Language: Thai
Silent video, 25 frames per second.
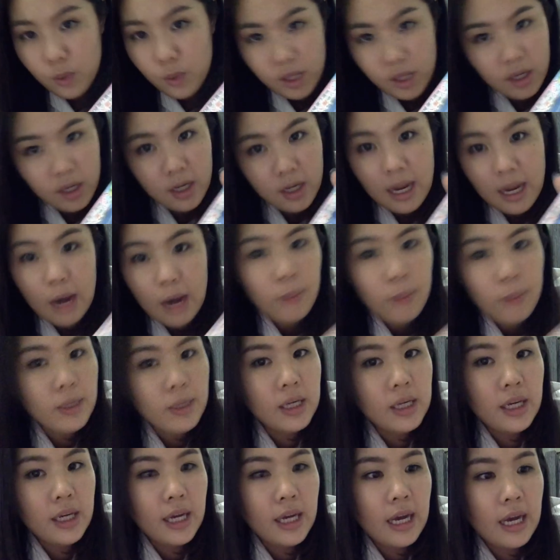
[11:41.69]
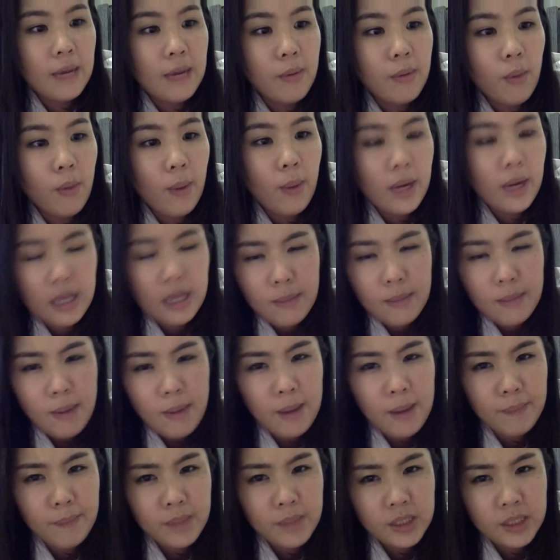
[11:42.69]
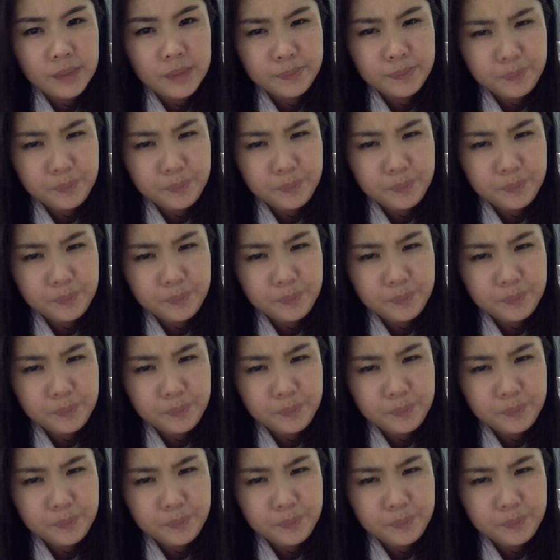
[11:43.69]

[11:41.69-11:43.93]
นี้ก็เลยเอามาเลยค่ะเพราะว่าอีกแบบหนึ่ง